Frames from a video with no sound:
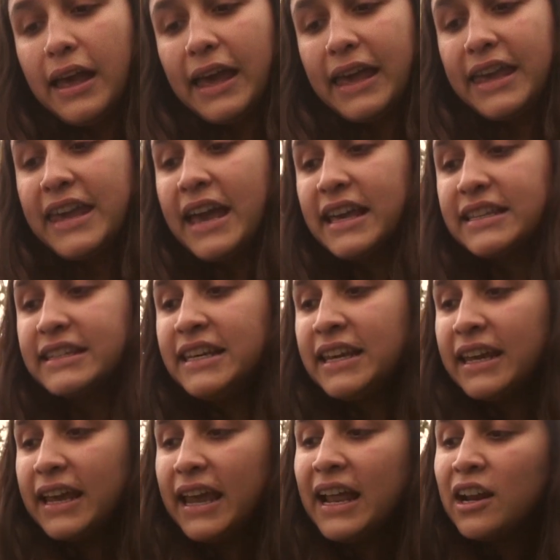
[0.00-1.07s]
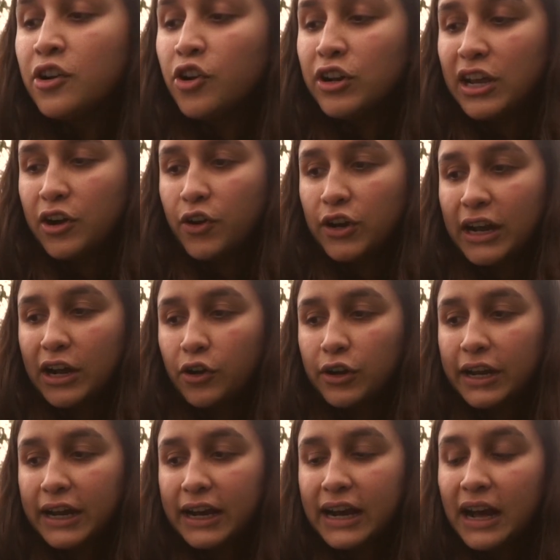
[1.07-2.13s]
Y así el conejo y la
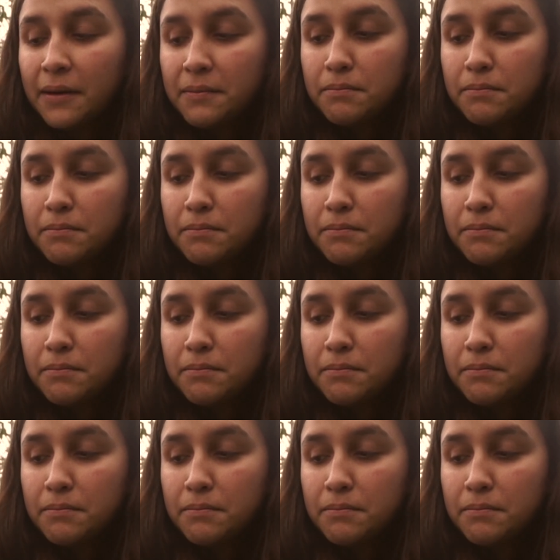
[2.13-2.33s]
coneja